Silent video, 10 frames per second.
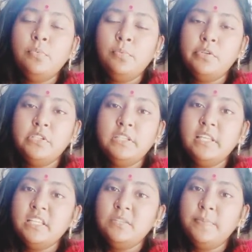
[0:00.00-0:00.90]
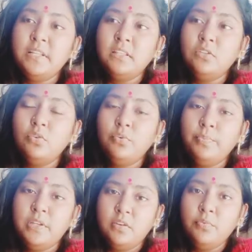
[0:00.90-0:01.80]
বলছে তেজপাতা তোর
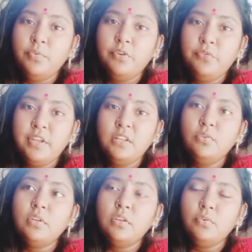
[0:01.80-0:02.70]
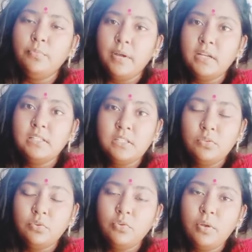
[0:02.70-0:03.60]
পিঠের উপরে ফেলে তোকে কেউ মারছে
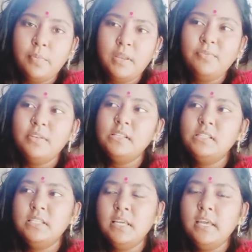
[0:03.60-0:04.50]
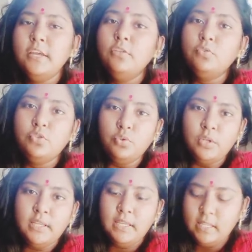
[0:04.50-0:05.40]
তোকে ওরা মেরে ফেলছে তুই
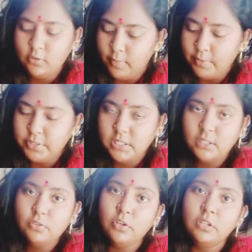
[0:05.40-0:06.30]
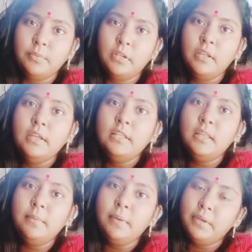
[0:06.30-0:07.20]
চলে গেলি তুই বাবার সাথে কথা বল
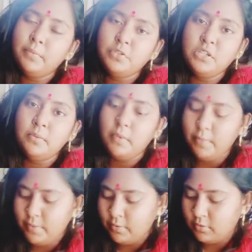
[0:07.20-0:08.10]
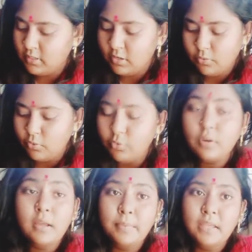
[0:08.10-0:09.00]
তা বাবাকে বলছিলাম বাবা কিরম করো
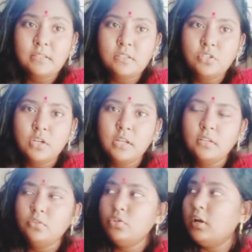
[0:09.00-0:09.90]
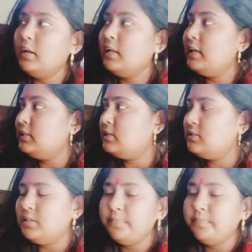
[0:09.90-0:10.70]
না আমি আসছি সকালে তো সকালে এসেছি